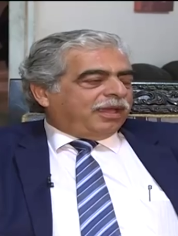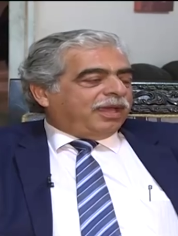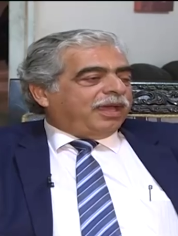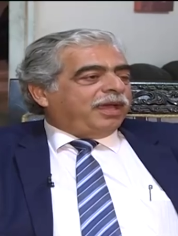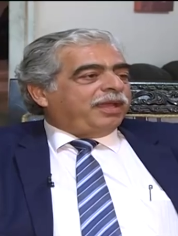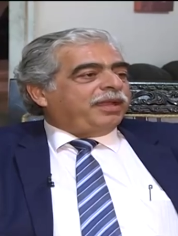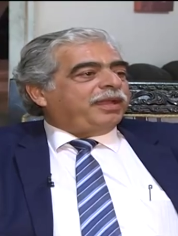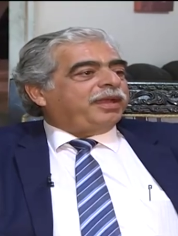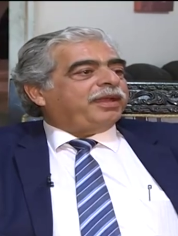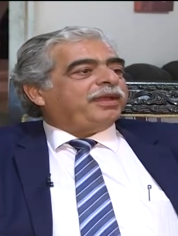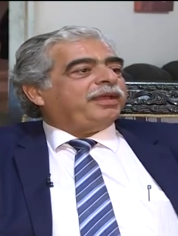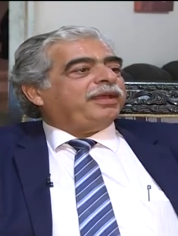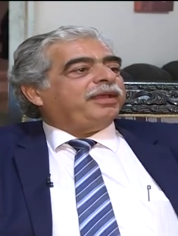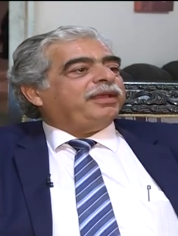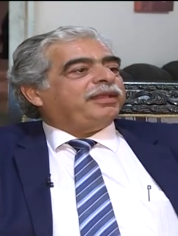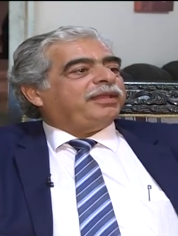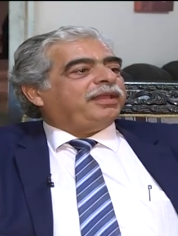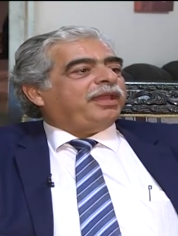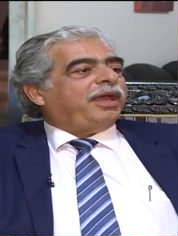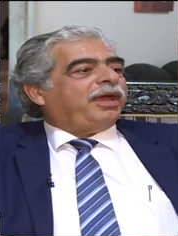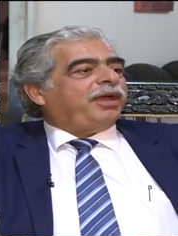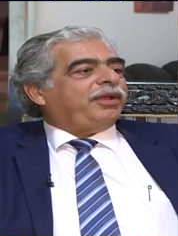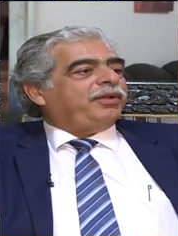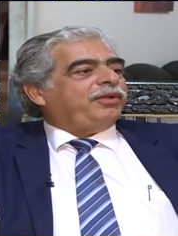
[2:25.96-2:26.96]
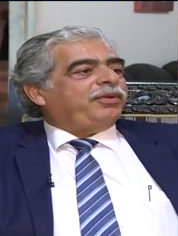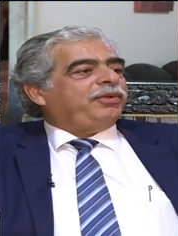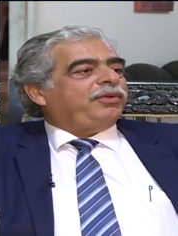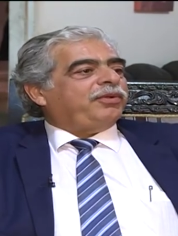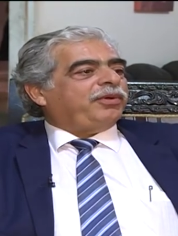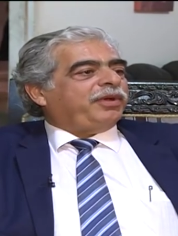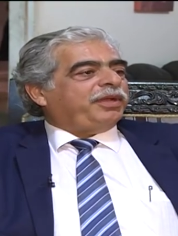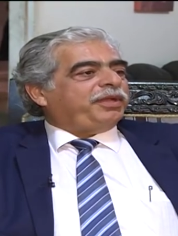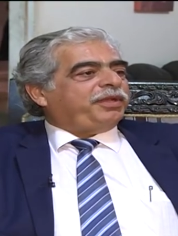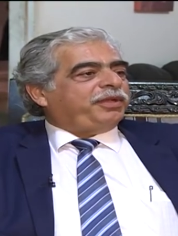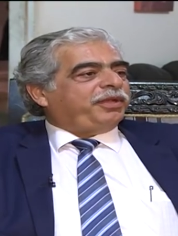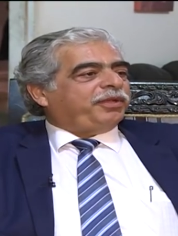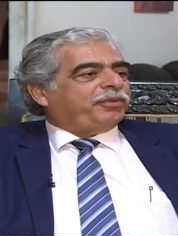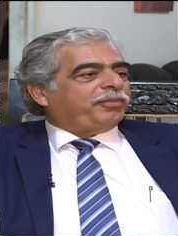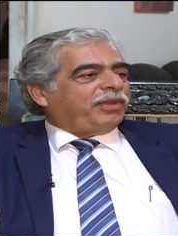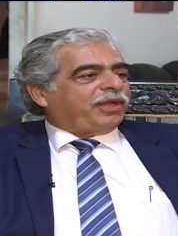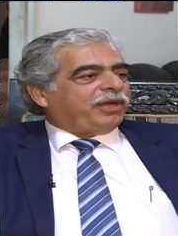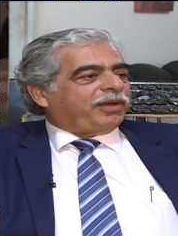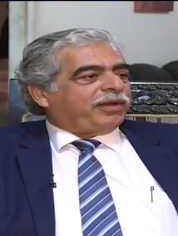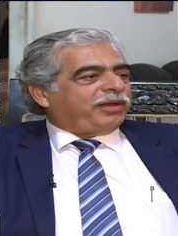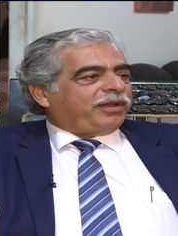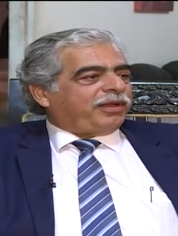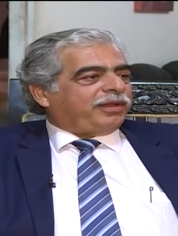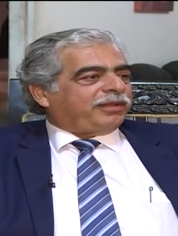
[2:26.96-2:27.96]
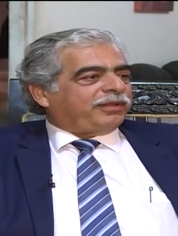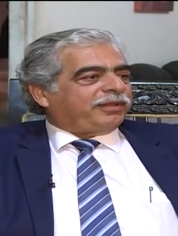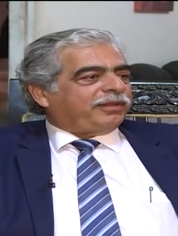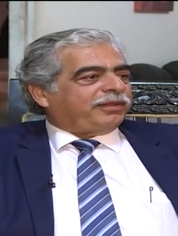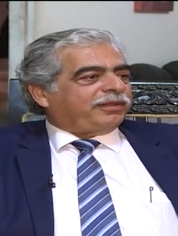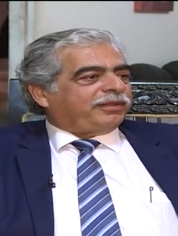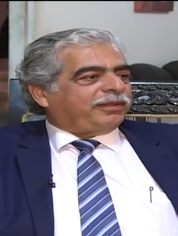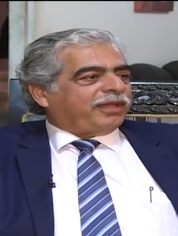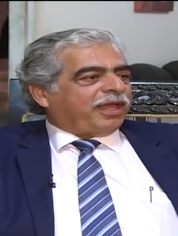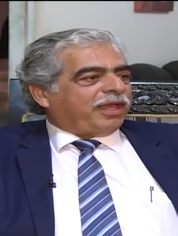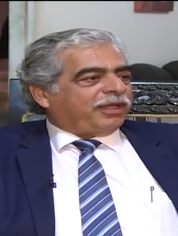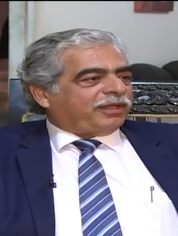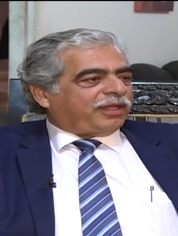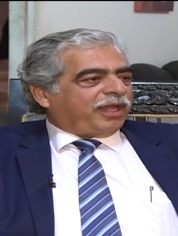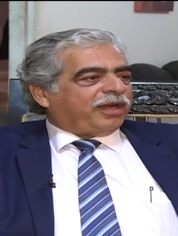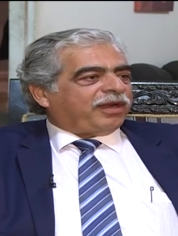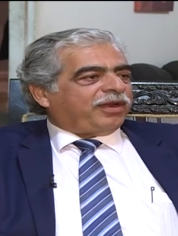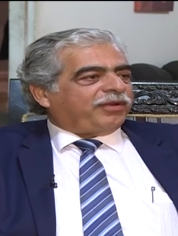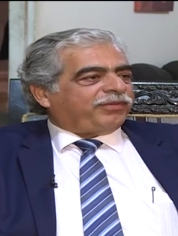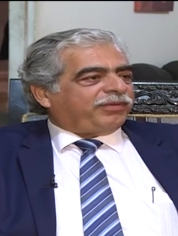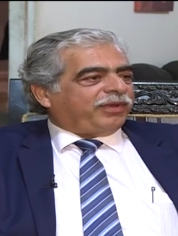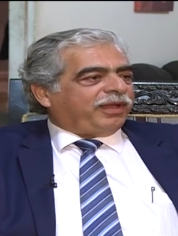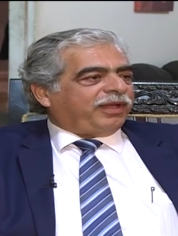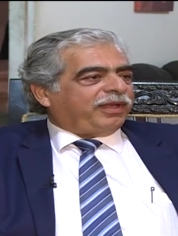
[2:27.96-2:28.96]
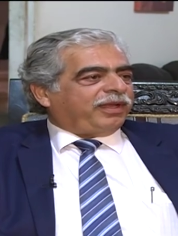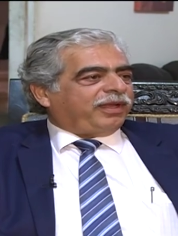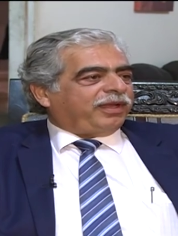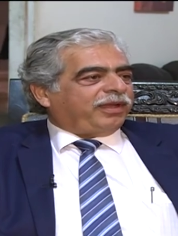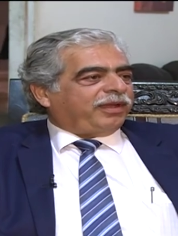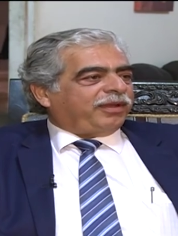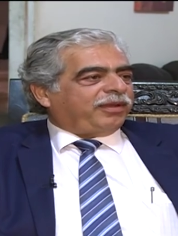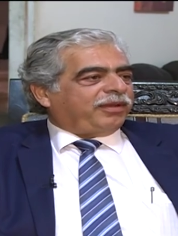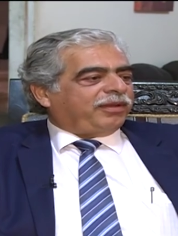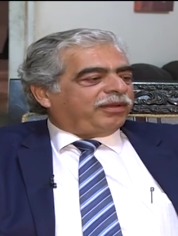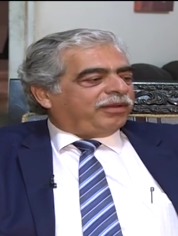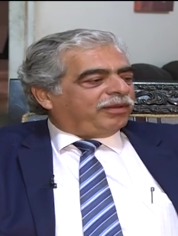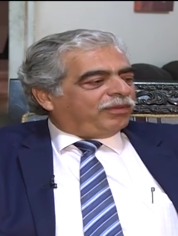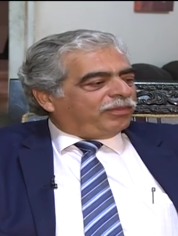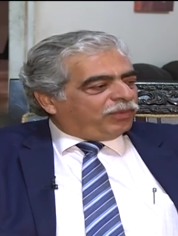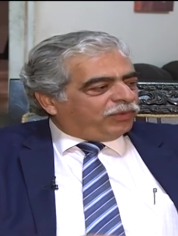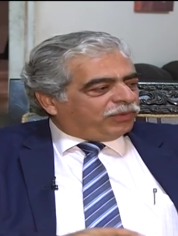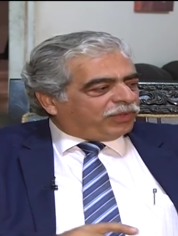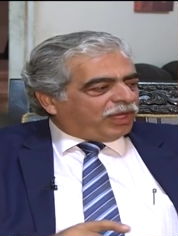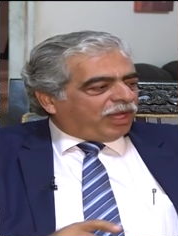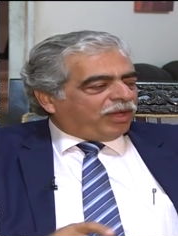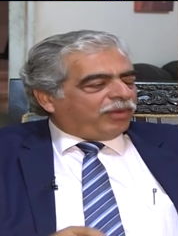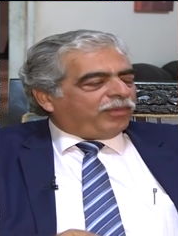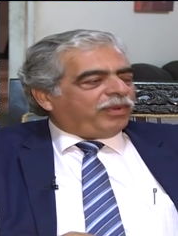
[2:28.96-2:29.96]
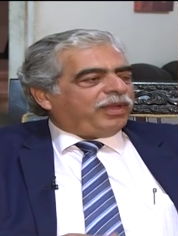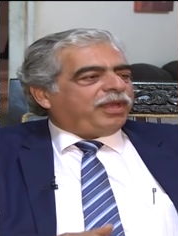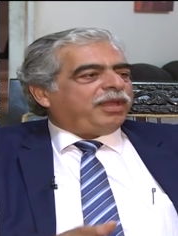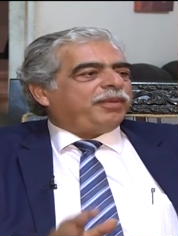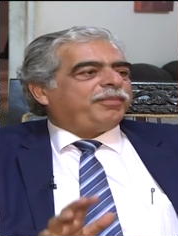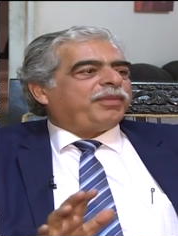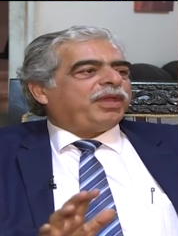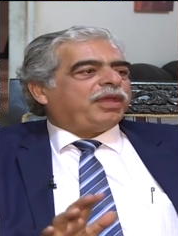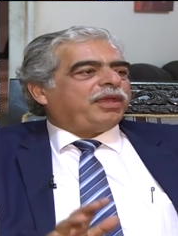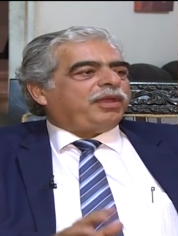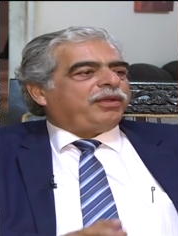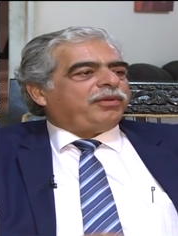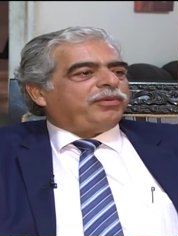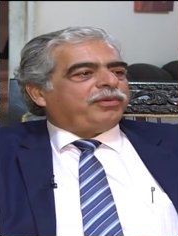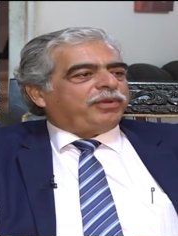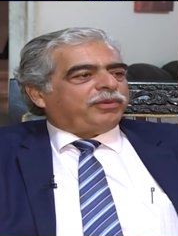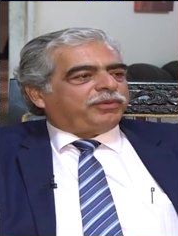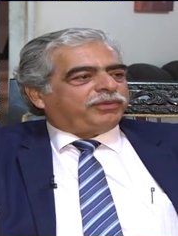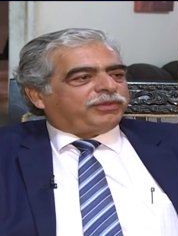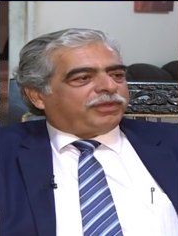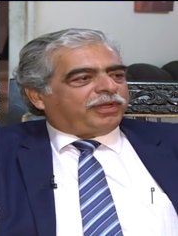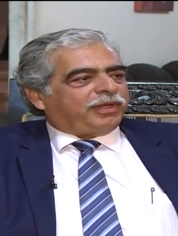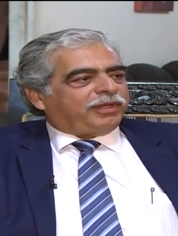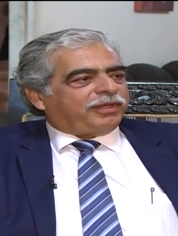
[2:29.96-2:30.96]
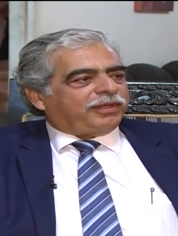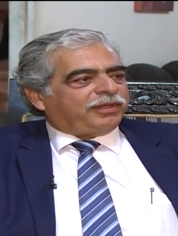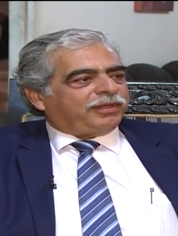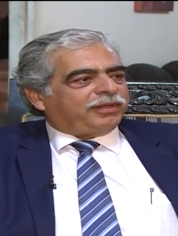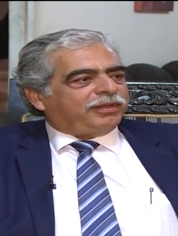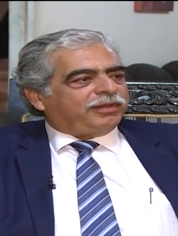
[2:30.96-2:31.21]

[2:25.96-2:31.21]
انا رحت لعنده عده مرات لاتعرف عليه البوطه حواليه ما خلوني اوصل